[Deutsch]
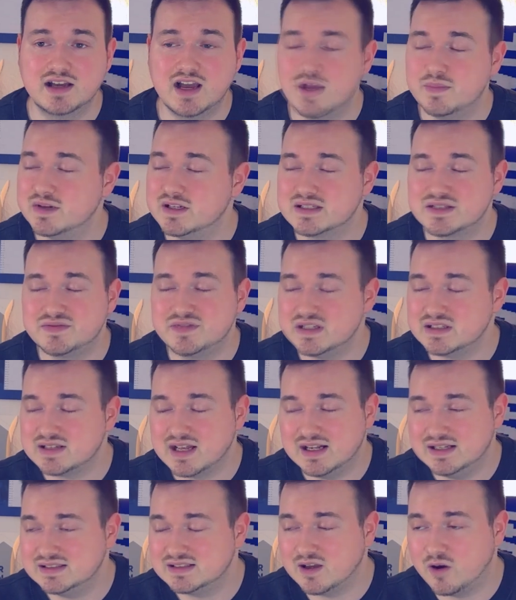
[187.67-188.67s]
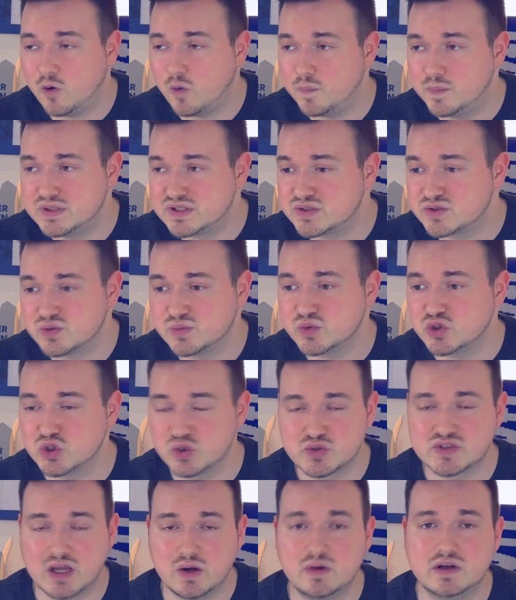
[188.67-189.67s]
Aber es wird halt auch bis zum
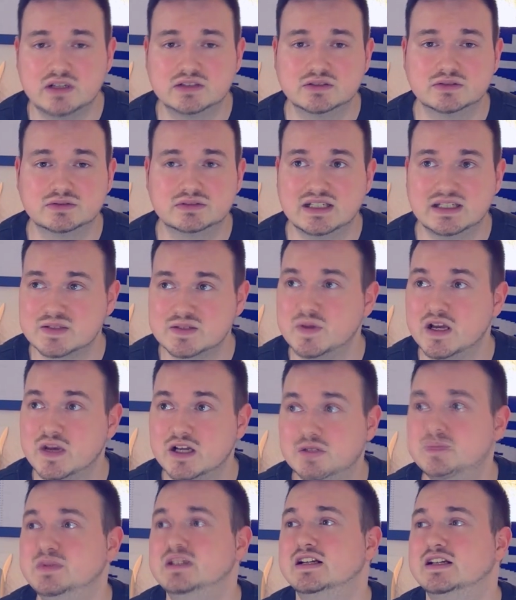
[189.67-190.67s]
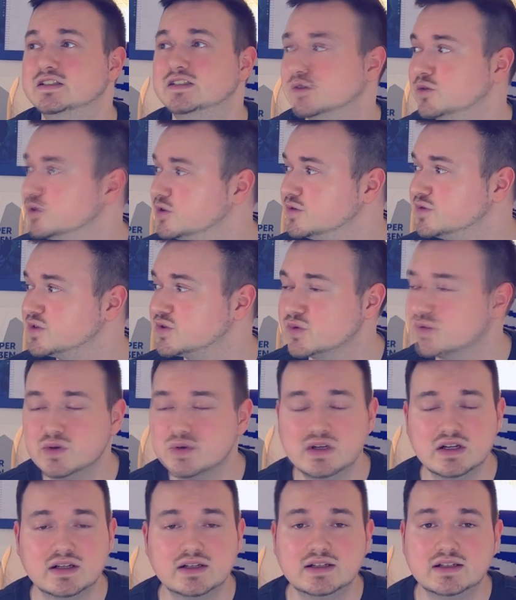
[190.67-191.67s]
Schluss dauern und das macht mich halt auch irgendwie so